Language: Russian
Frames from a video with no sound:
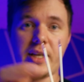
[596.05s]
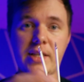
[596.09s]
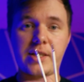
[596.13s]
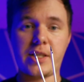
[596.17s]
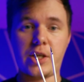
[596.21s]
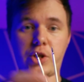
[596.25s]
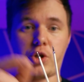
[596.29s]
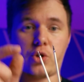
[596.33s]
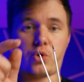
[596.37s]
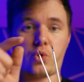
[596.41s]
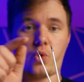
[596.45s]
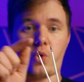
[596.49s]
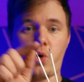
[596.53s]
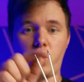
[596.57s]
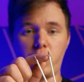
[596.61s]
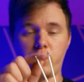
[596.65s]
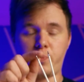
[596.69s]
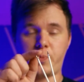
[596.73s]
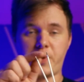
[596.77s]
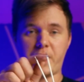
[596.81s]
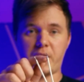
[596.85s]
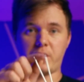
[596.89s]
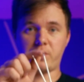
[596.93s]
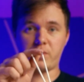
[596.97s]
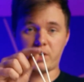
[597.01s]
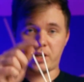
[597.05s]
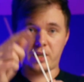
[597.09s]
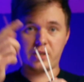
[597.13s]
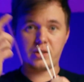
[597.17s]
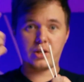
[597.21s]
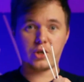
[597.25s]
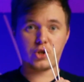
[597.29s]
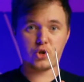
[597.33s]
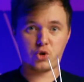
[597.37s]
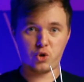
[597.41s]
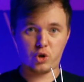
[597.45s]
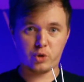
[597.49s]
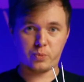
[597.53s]
значит он первый и
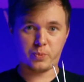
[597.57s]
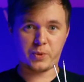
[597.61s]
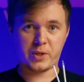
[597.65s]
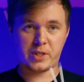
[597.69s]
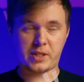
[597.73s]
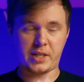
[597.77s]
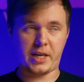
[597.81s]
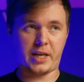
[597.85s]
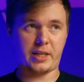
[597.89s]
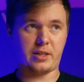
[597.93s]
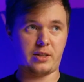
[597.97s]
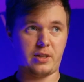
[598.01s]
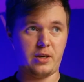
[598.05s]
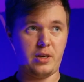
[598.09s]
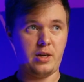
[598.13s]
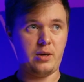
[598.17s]
начнет писать.